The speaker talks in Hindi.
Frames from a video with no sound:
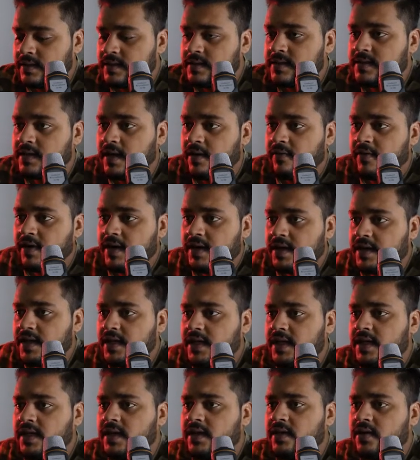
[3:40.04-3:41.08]
सेवेंटी
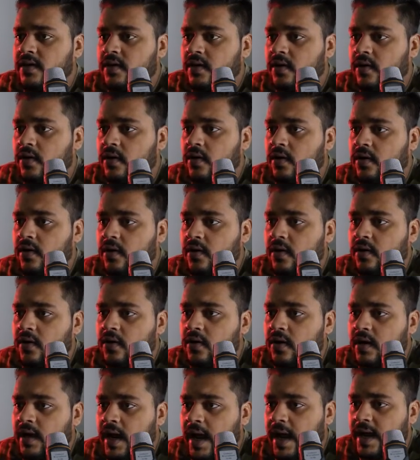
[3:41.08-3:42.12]
और
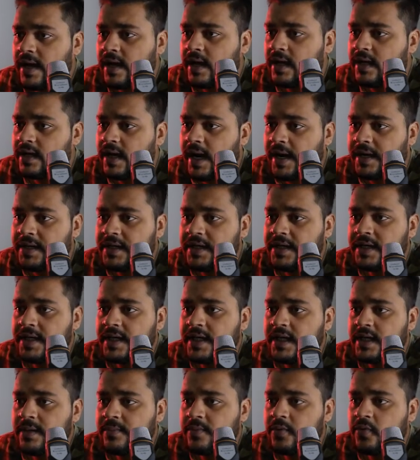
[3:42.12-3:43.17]
एंगल नाइन्टी डिग्री
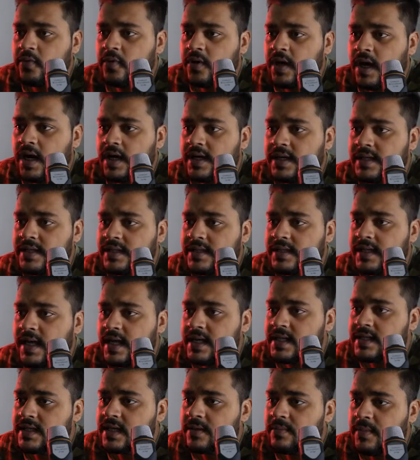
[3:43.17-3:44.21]
पे होगा
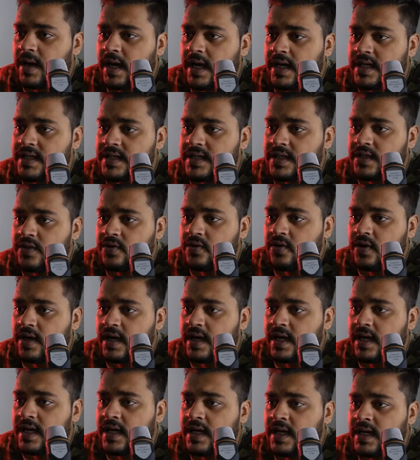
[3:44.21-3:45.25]
डिस्टेंस हमारा ज़ीरो है
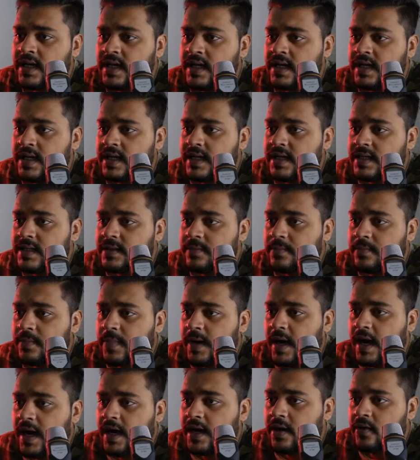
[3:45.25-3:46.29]

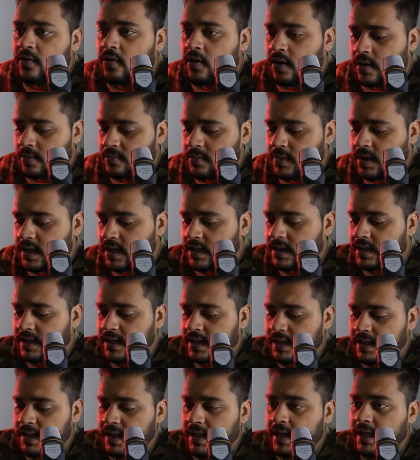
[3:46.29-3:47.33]
स्प्रेड को हम कर
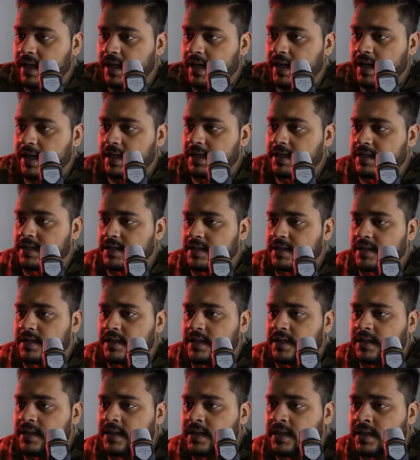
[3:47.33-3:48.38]
देंगे एट
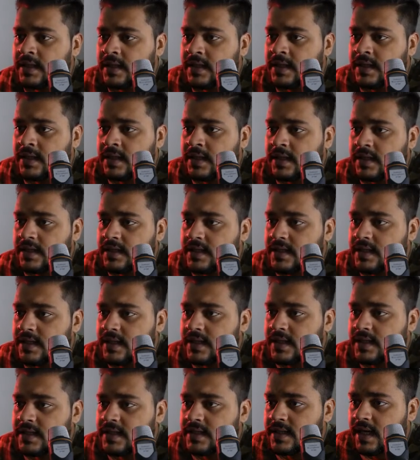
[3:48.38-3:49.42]
ठीक है
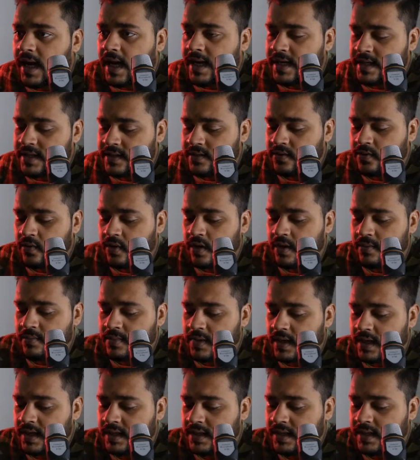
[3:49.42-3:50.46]
साइज़ को हम
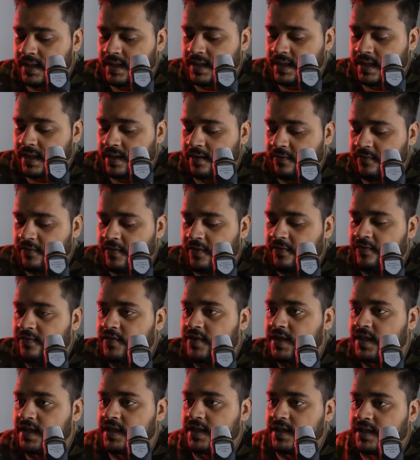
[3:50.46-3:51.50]
कर देंगे
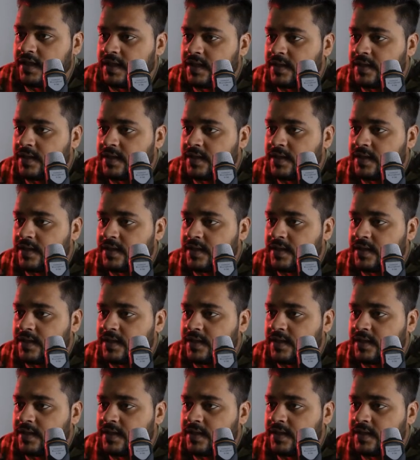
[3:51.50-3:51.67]
फिफ्टीन